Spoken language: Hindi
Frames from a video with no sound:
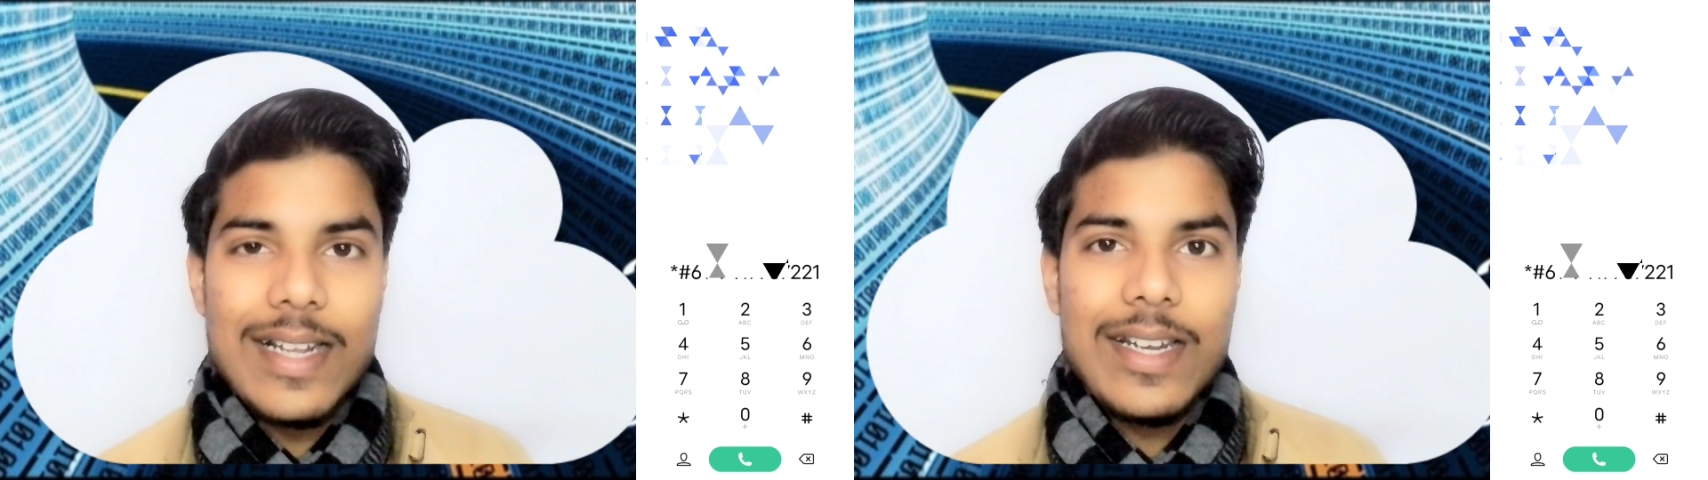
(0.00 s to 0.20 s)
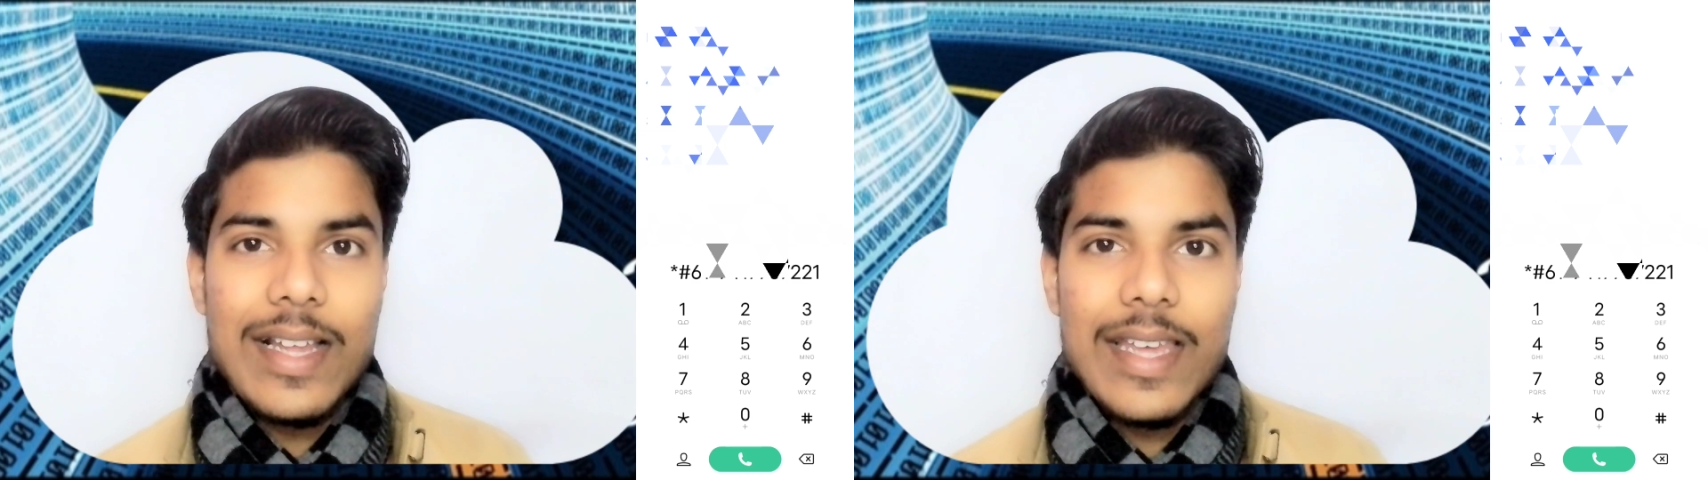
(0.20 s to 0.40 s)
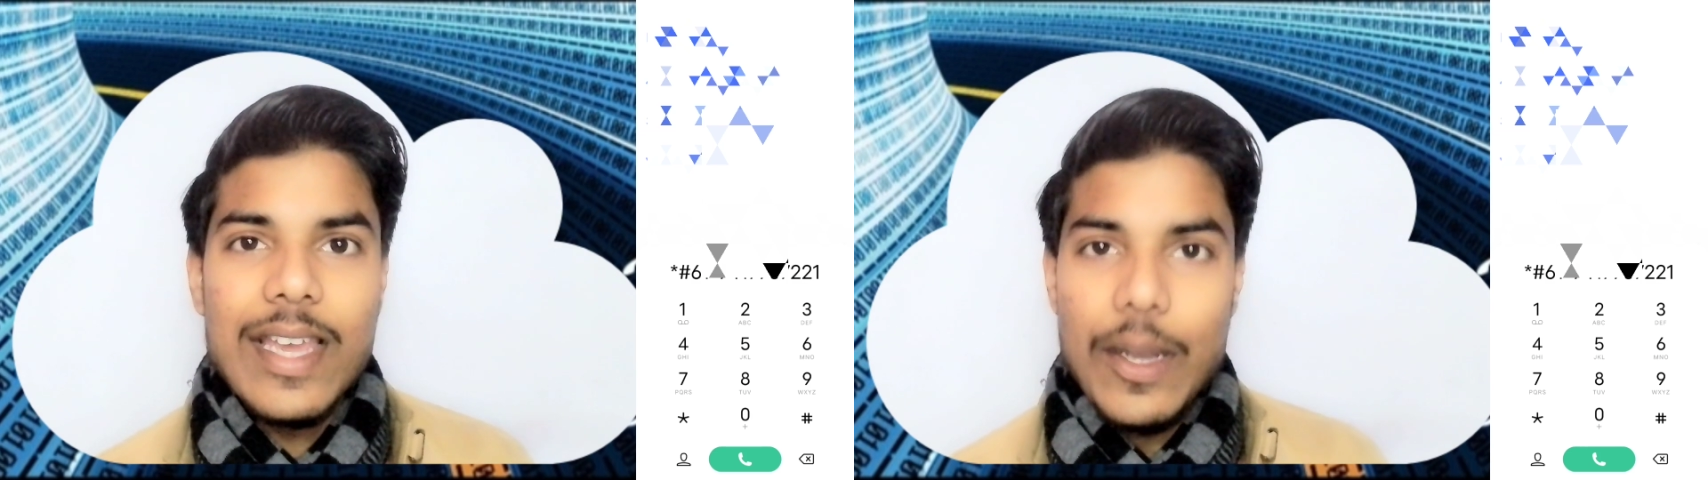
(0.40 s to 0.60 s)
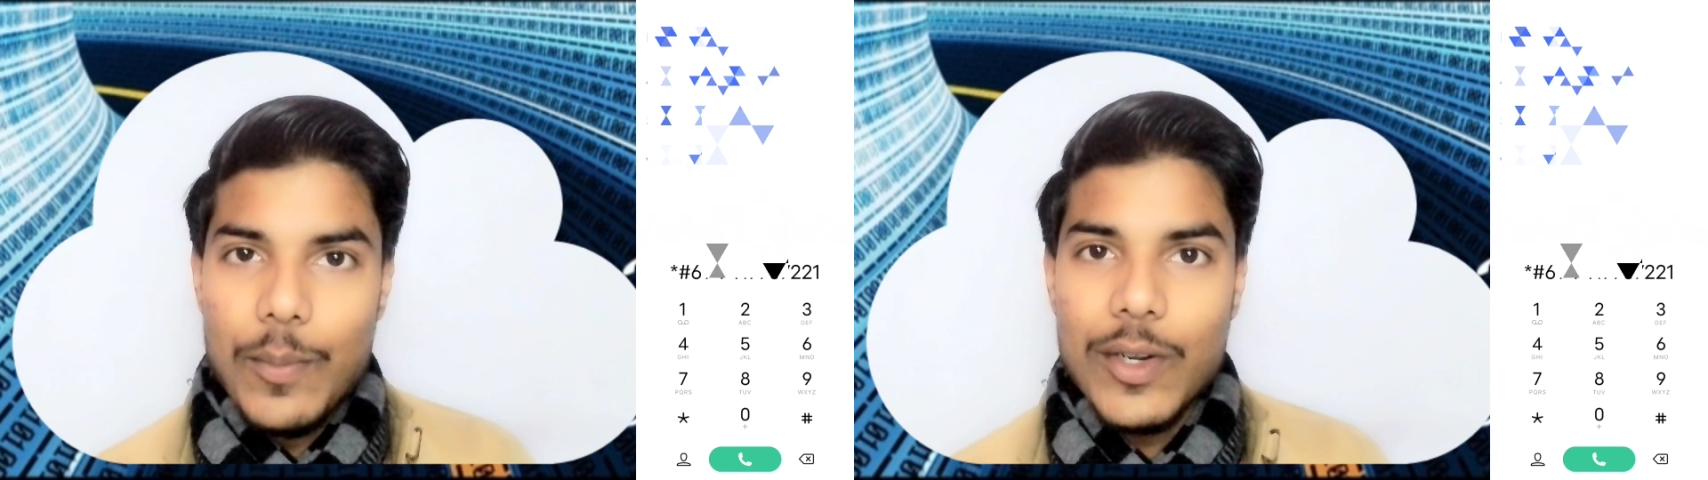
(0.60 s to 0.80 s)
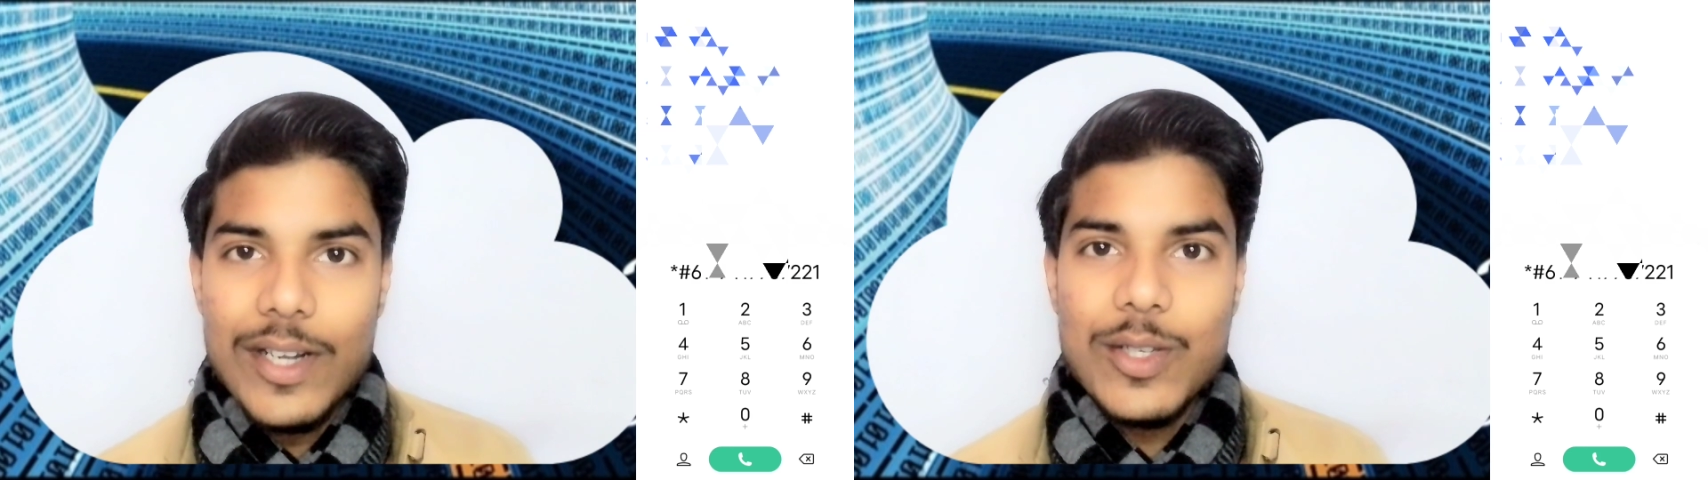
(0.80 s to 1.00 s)
आने लगेंगे
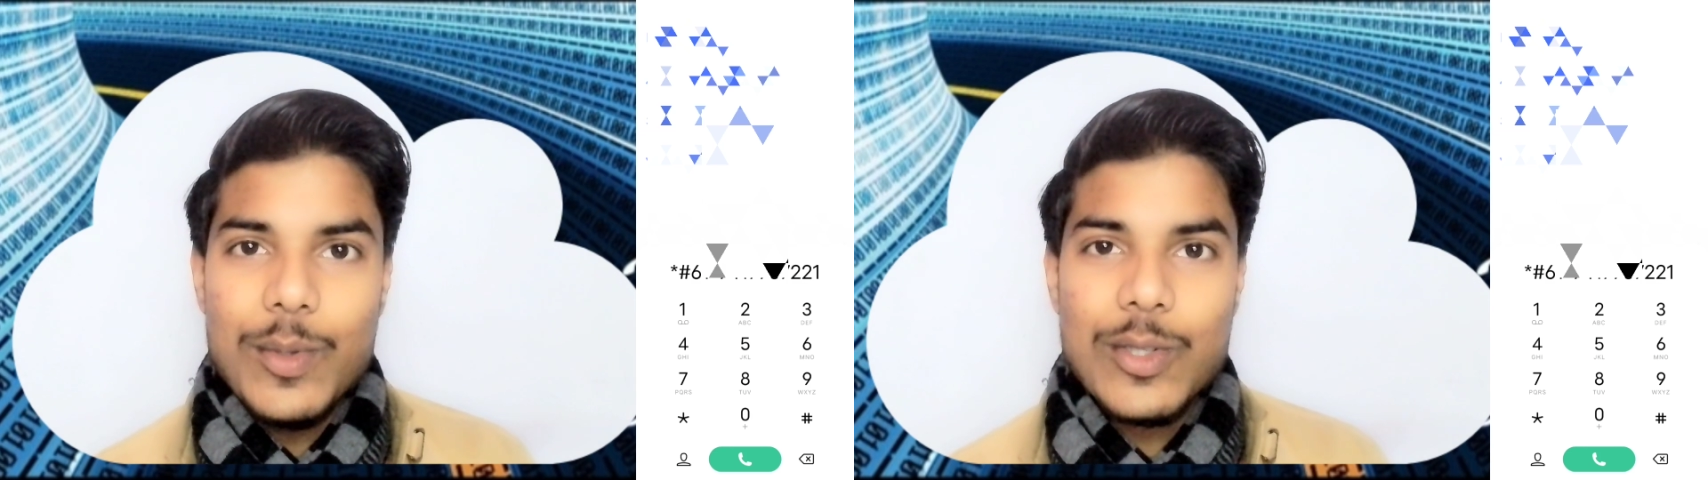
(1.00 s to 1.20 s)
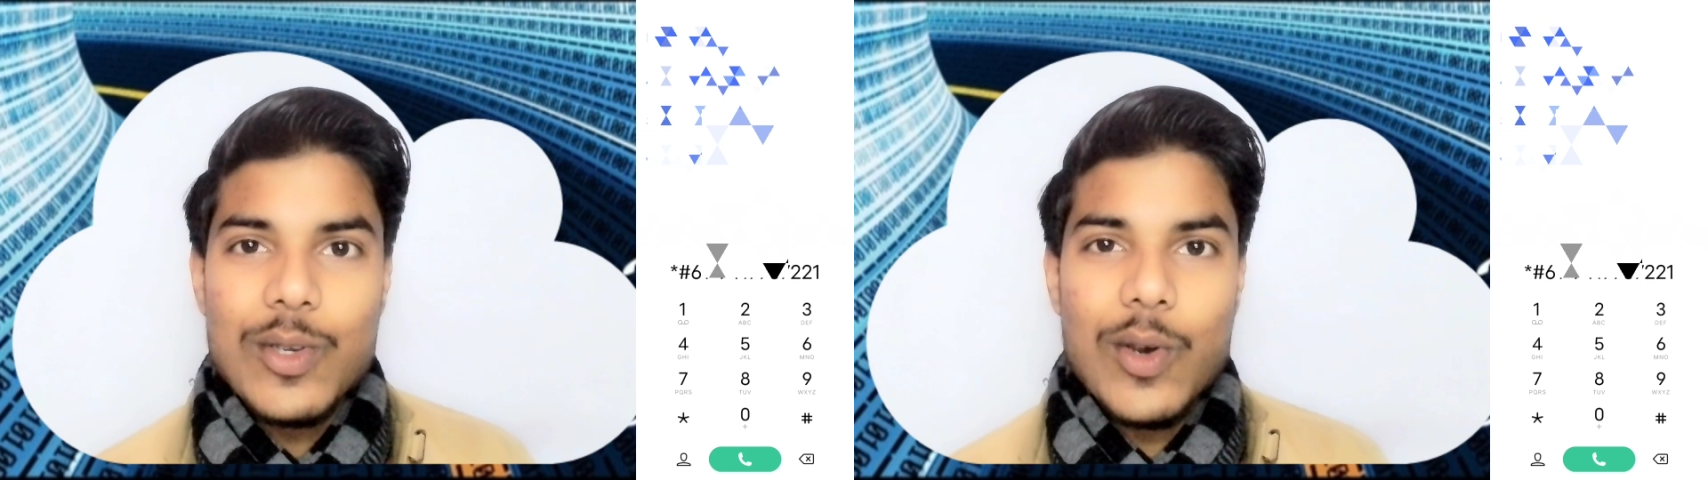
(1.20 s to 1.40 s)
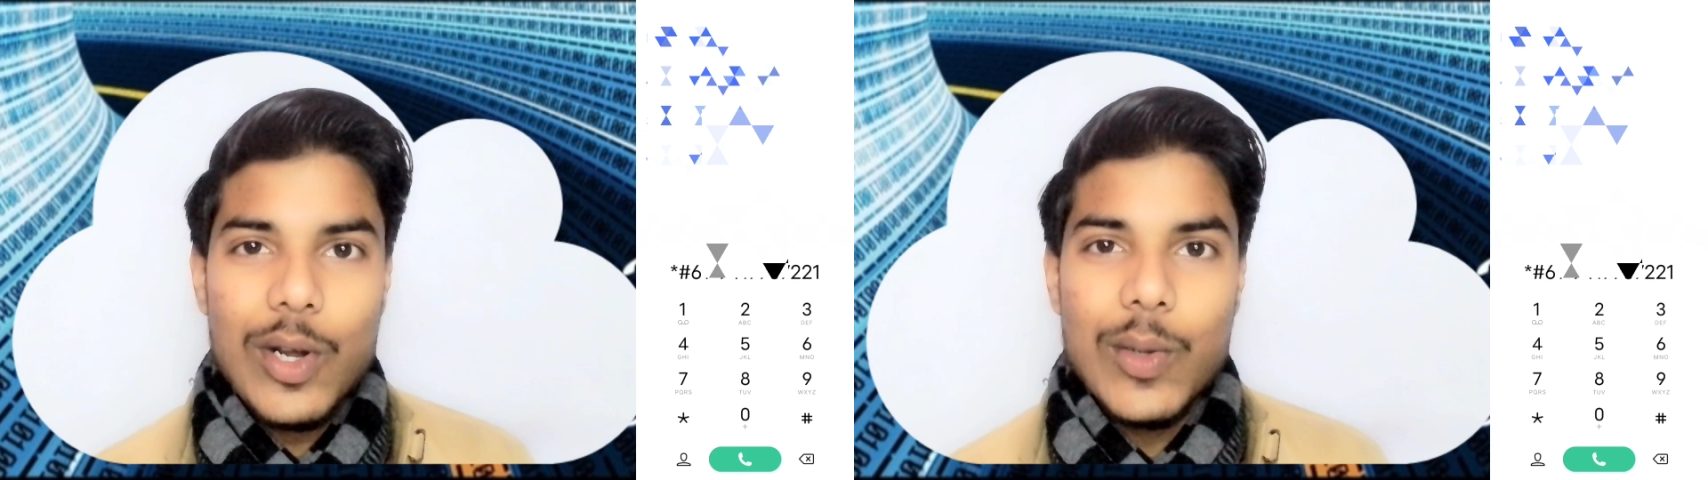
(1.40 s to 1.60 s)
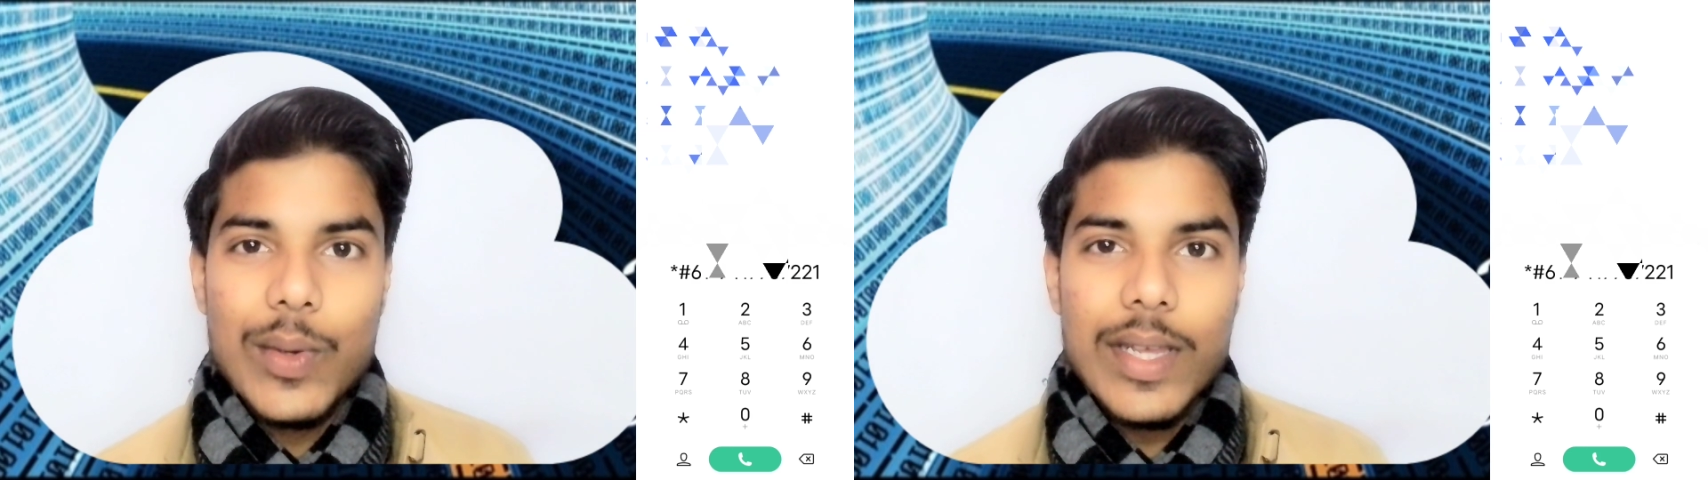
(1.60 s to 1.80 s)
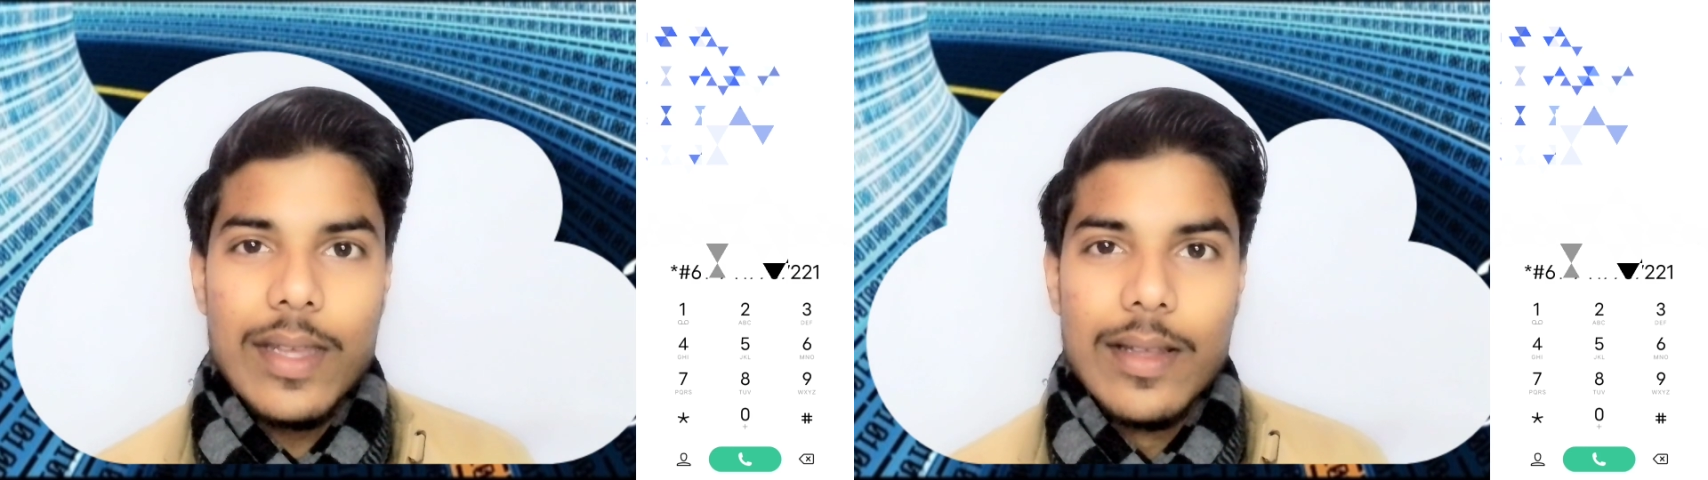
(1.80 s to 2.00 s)
इंपोर्टेंट जो भी उसकी कॉल
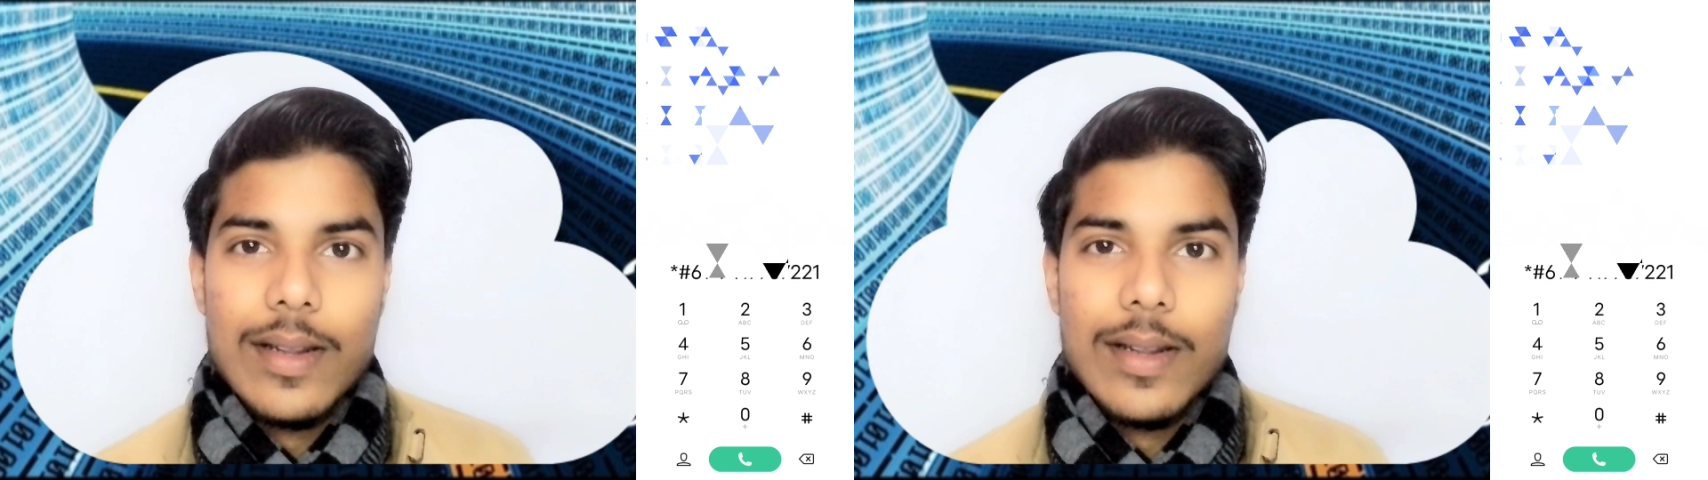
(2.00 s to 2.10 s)
होंगी